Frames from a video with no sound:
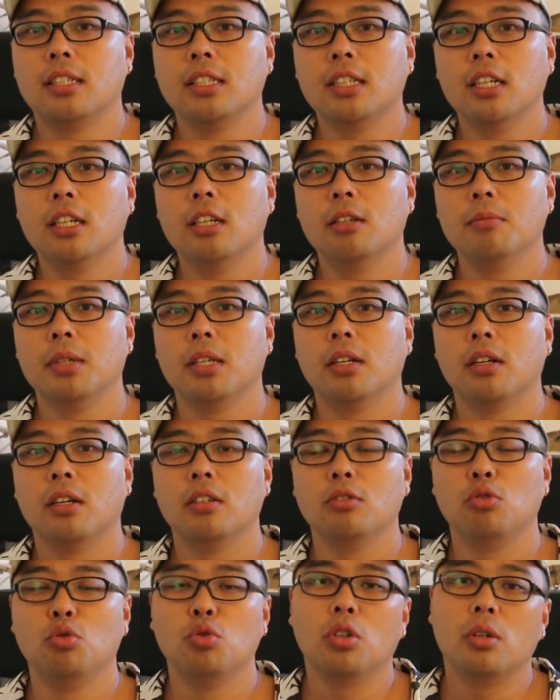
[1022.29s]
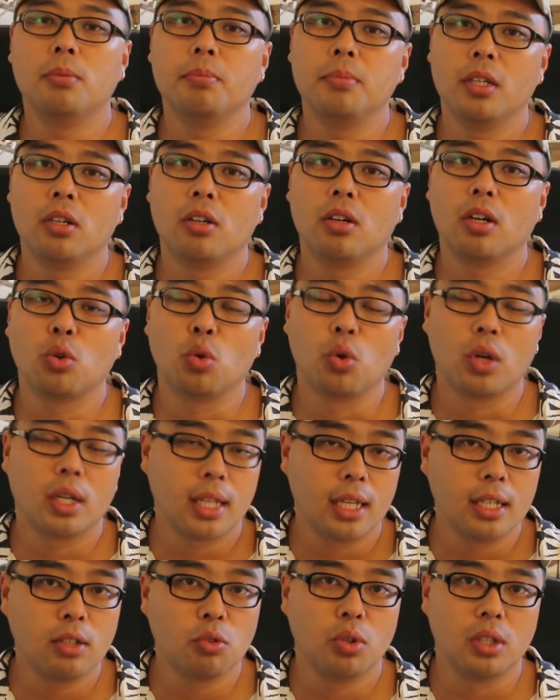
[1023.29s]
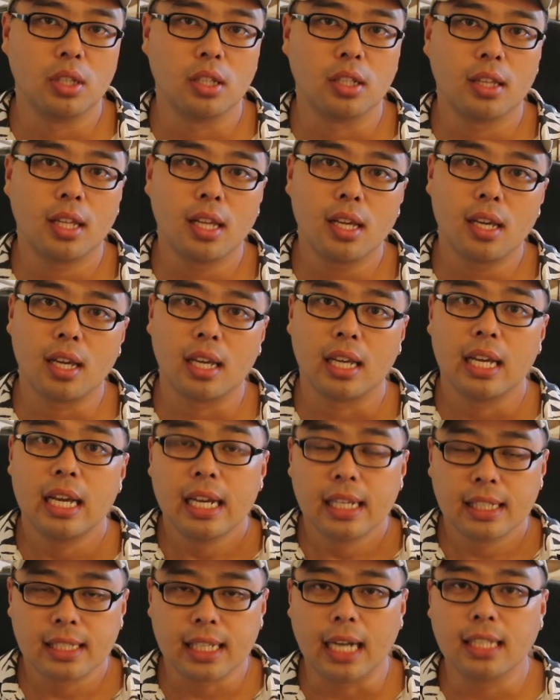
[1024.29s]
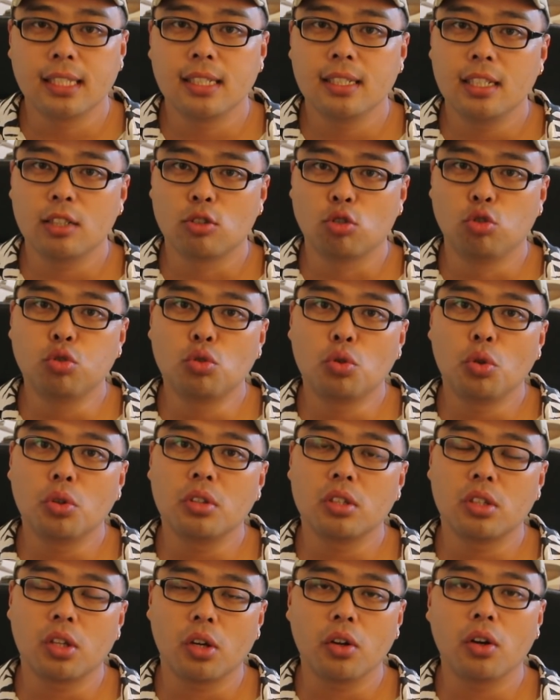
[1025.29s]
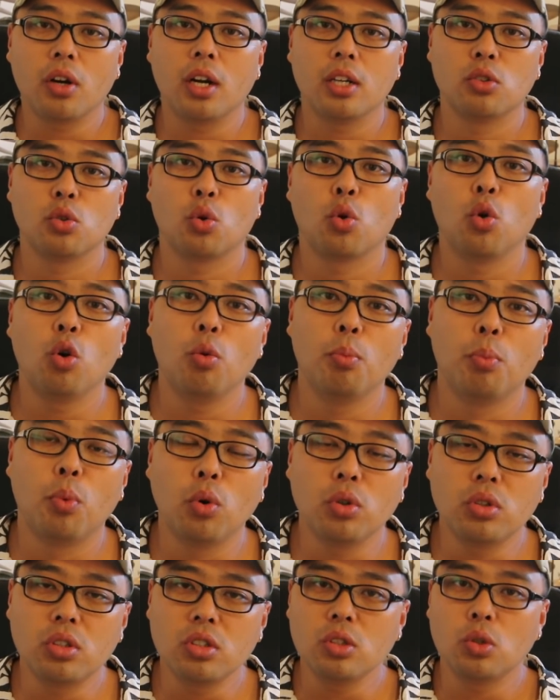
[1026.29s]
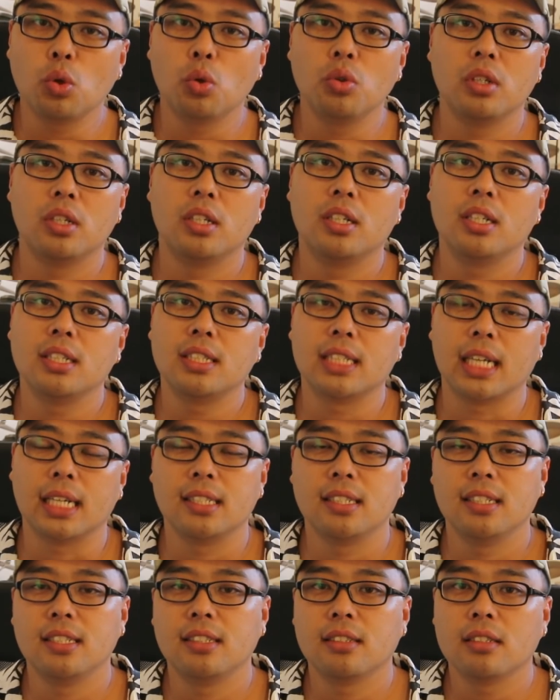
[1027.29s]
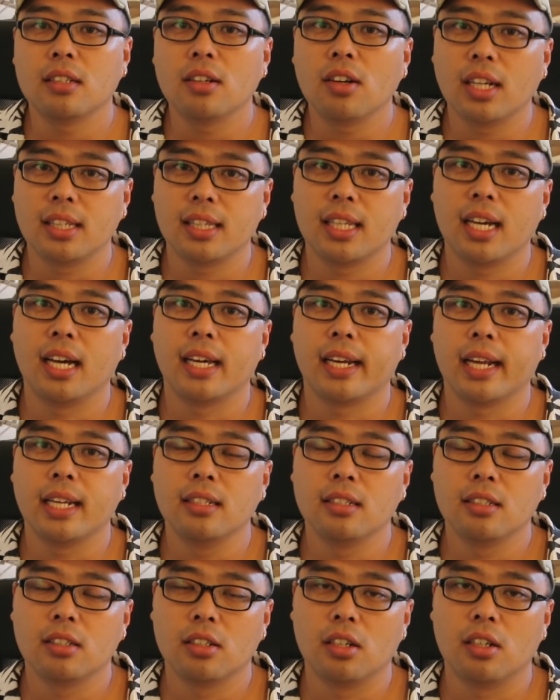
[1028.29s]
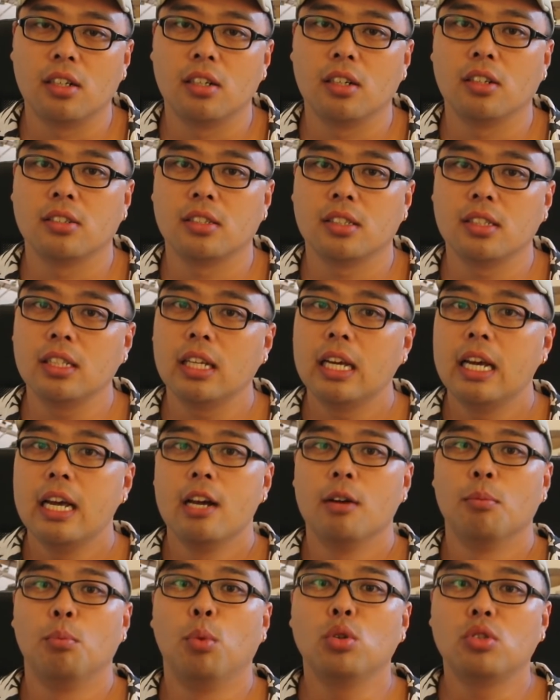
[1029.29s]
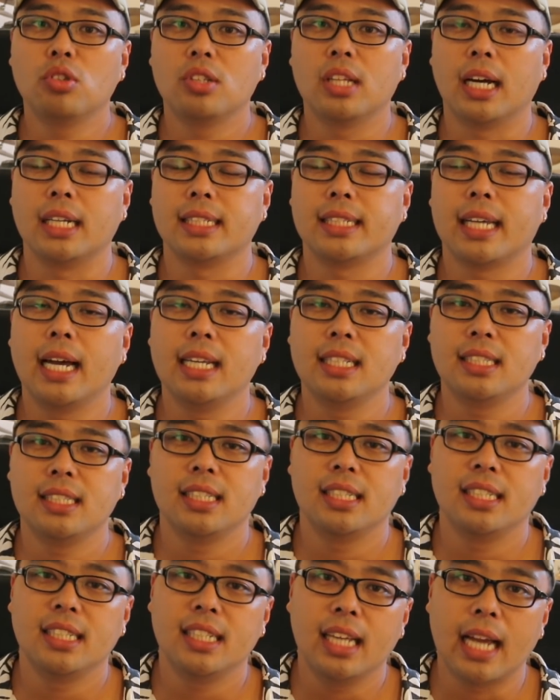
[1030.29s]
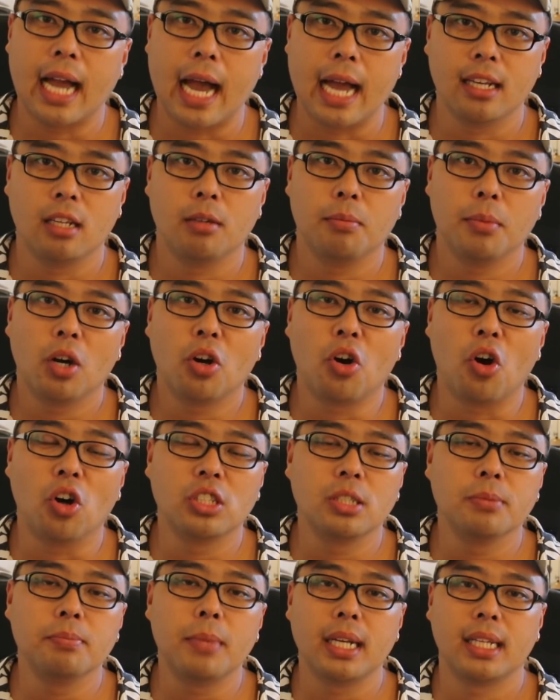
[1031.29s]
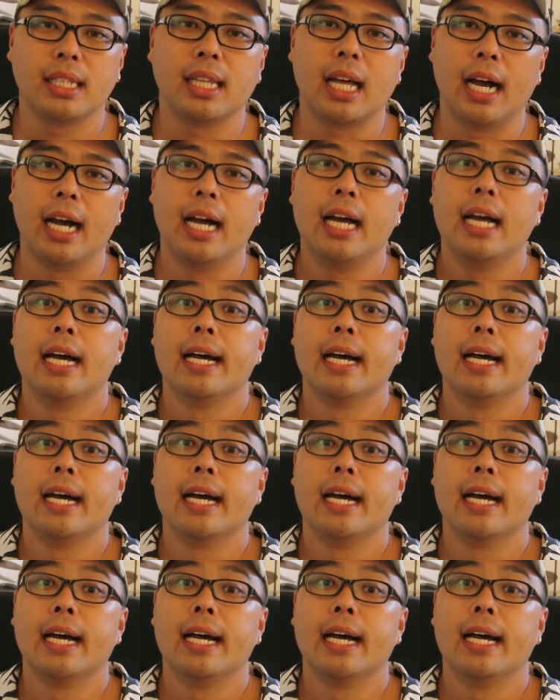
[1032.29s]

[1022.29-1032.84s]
지금 이런 유언비어가 돌아다니고 있는데 자신이 국고를 털어가지고 모든 돈을 자신이 쓸어갔다라는 그런 것은 모두 다 사실이 아니며 거짓말이다